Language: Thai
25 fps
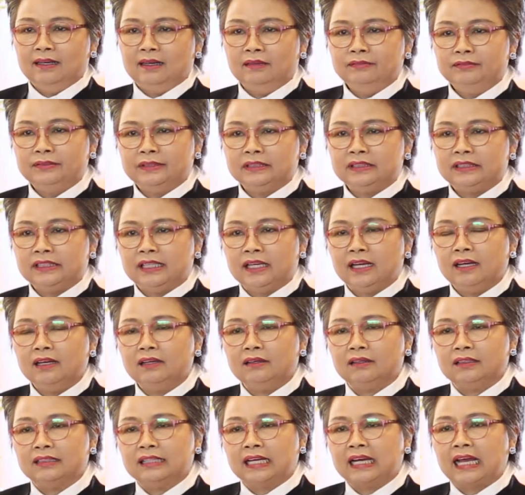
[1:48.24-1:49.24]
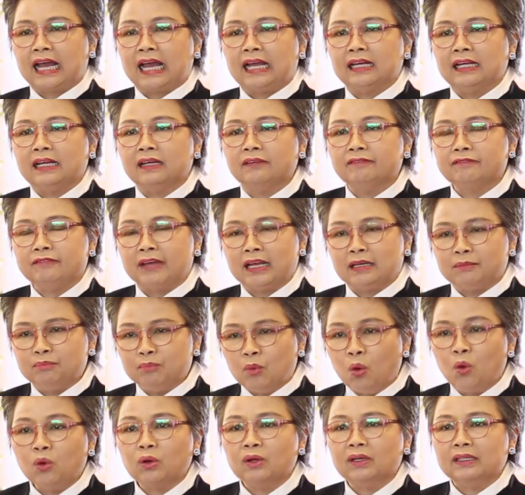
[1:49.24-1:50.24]
Official นะคะและ
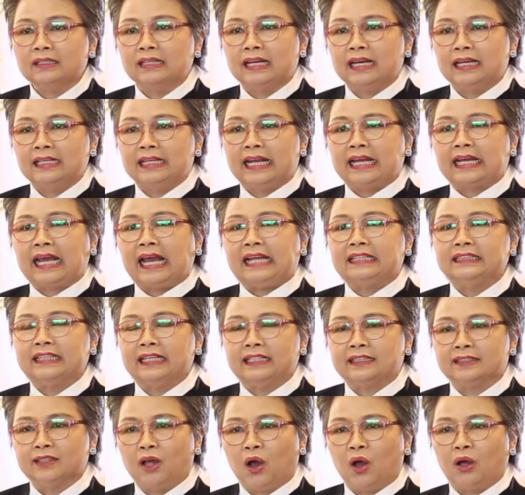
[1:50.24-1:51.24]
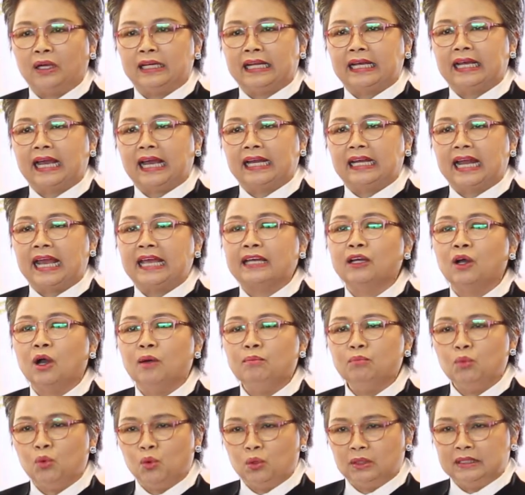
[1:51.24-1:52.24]
Facebook นะคะในการติดต่อในการให้ข้
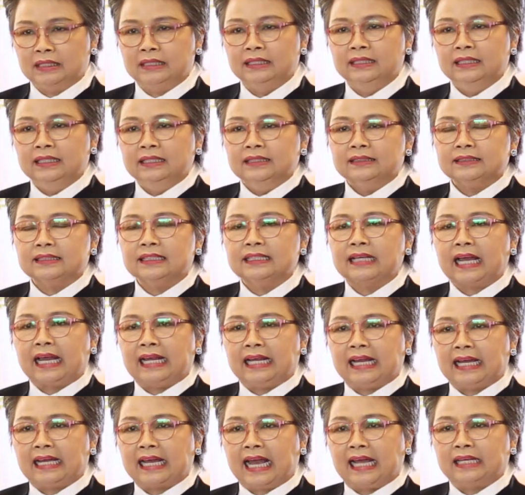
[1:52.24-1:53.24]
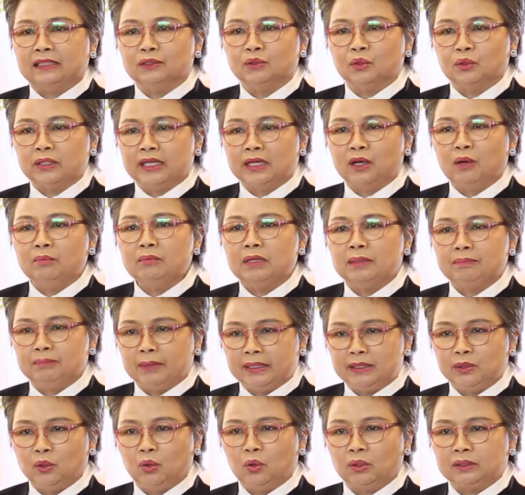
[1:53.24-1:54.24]
อมูล ซึ่งกันและกันตรงนี้ก็มี
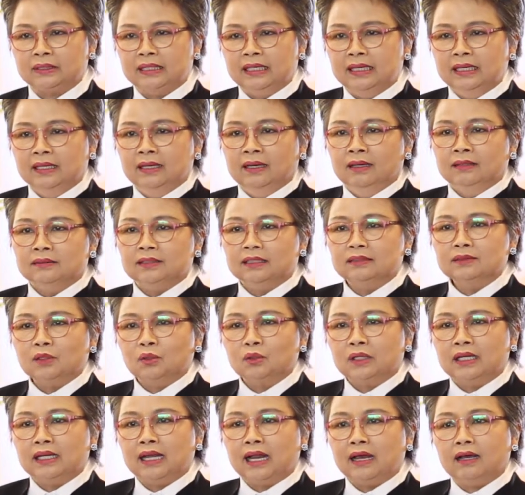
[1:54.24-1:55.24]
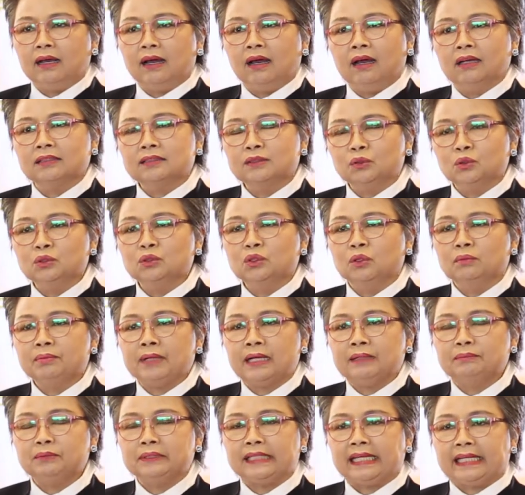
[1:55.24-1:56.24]
ประโยชน์ ซึ่งตรงนี้ศูนย์สุข
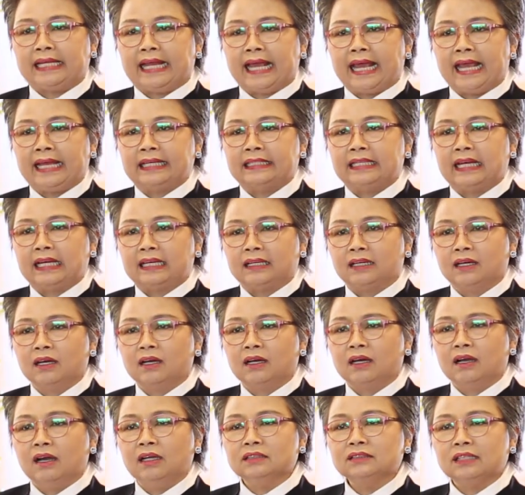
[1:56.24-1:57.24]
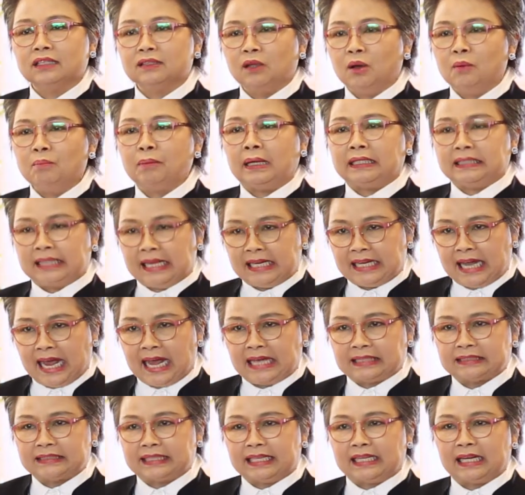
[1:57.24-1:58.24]
ภาพจิตเองเนี่ยก็จะต้องพัฒ
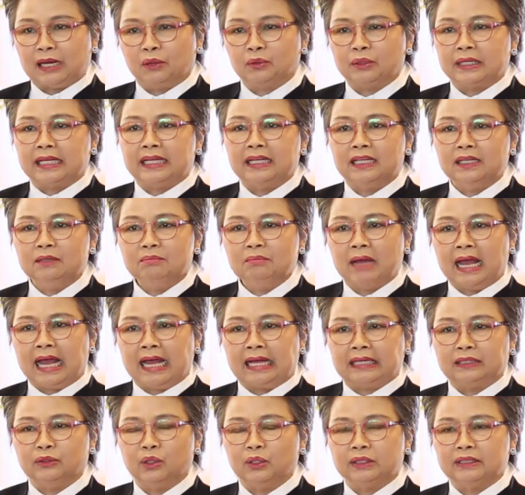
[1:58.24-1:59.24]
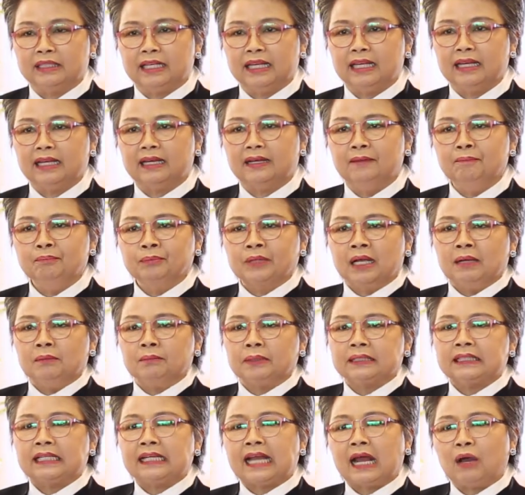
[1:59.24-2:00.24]
นาสิ่งเหล่านี้ขึ้นมา โดยที่
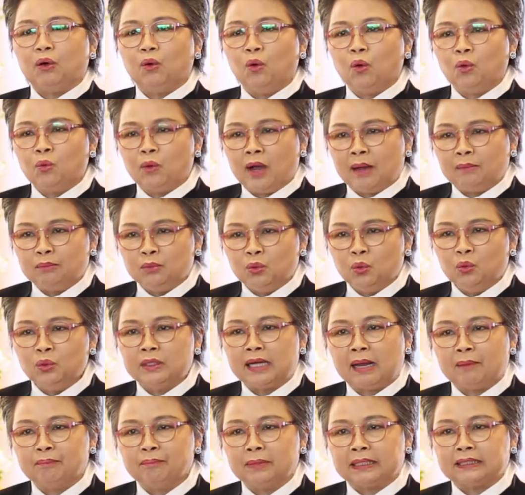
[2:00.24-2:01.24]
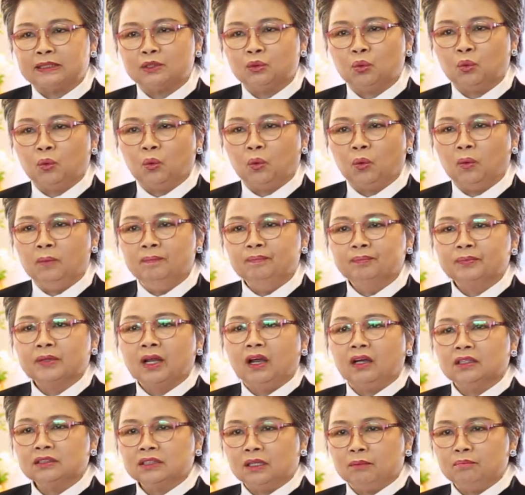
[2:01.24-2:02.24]
พัฒนาองค์ความรู้นำไปสู่
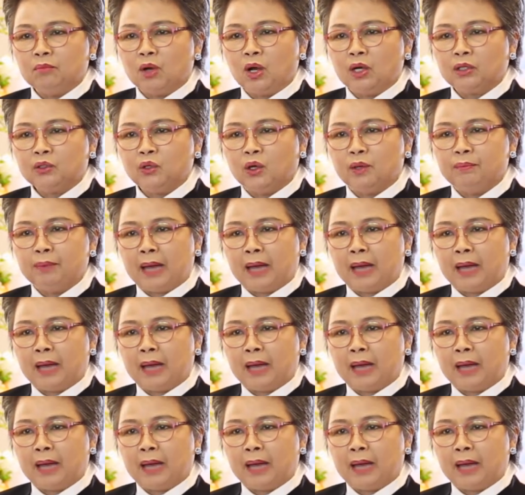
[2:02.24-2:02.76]
อสม โดย